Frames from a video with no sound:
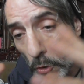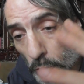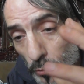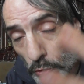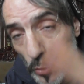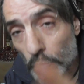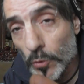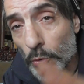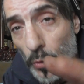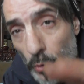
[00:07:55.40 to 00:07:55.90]

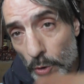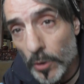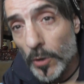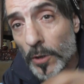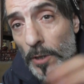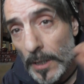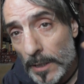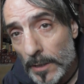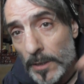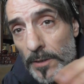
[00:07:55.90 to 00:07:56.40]

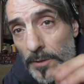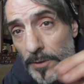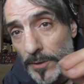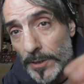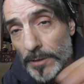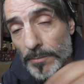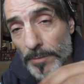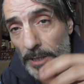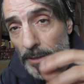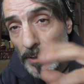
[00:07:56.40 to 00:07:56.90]
ognuno si
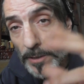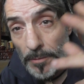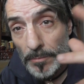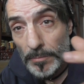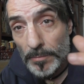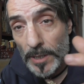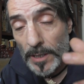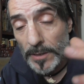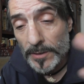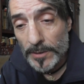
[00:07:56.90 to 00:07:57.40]
rimette
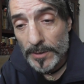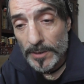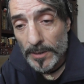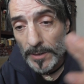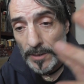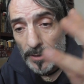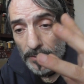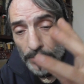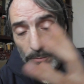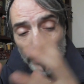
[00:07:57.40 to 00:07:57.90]
in base
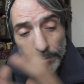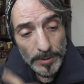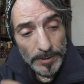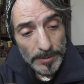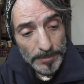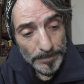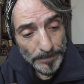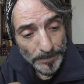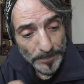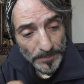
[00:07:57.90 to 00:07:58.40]
alla
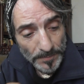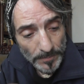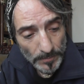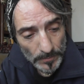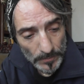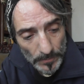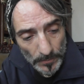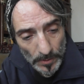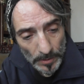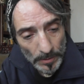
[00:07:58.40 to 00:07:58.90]
sua
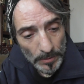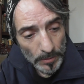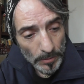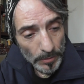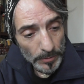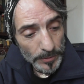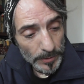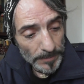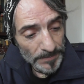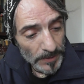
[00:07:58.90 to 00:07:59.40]

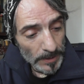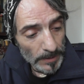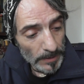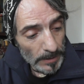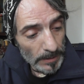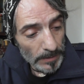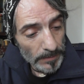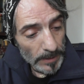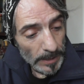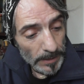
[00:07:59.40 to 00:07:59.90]
cosa.
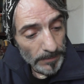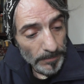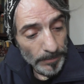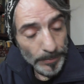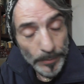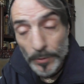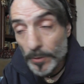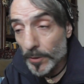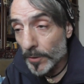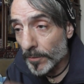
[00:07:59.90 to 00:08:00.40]
Dai,
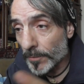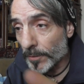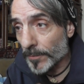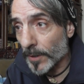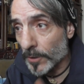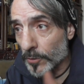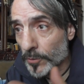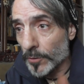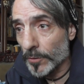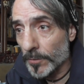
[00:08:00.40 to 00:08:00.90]
poi vi
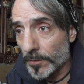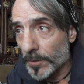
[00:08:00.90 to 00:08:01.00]
faccio i